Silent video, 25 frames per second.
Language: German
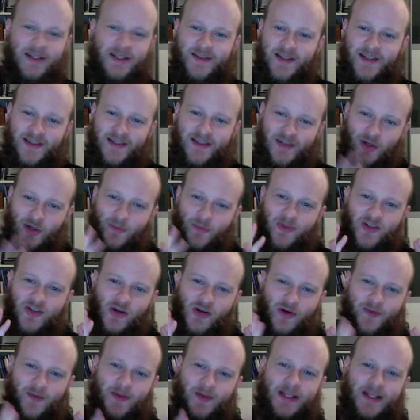ist es
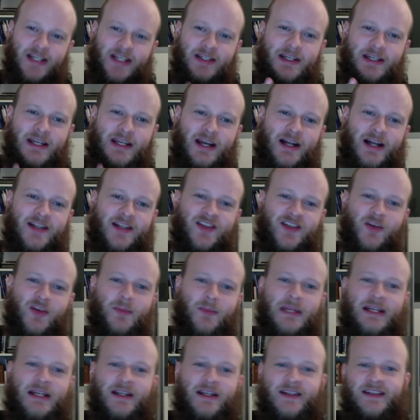umso wichtiger,
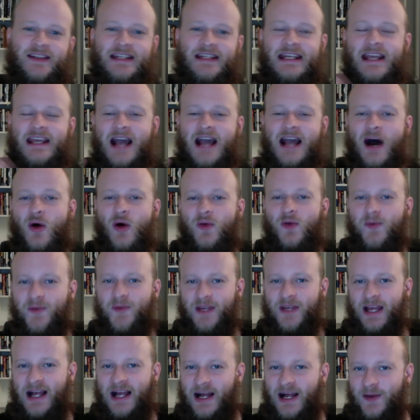zumindest die
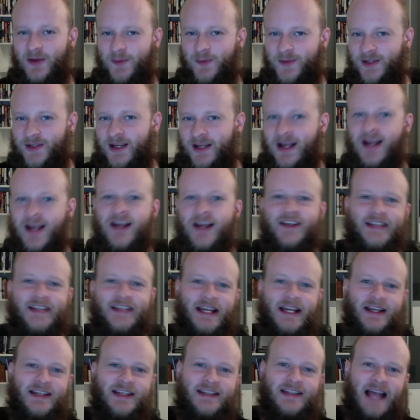Kaufkraft
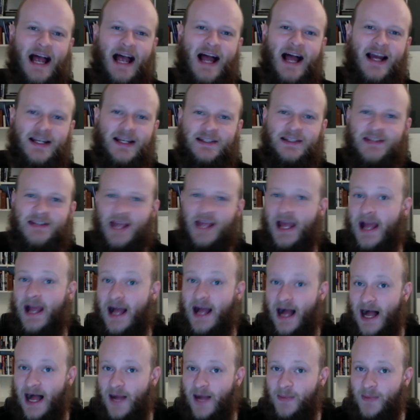seines hart
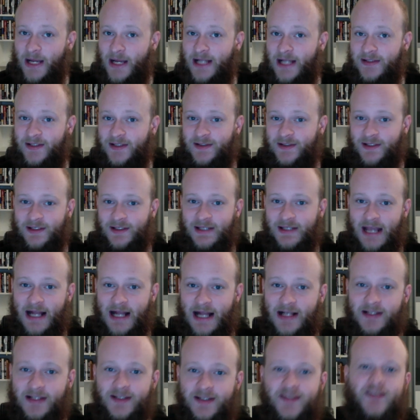erarbeiteten
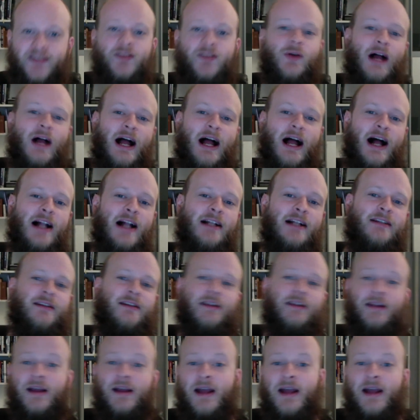Geldes zu erhalten,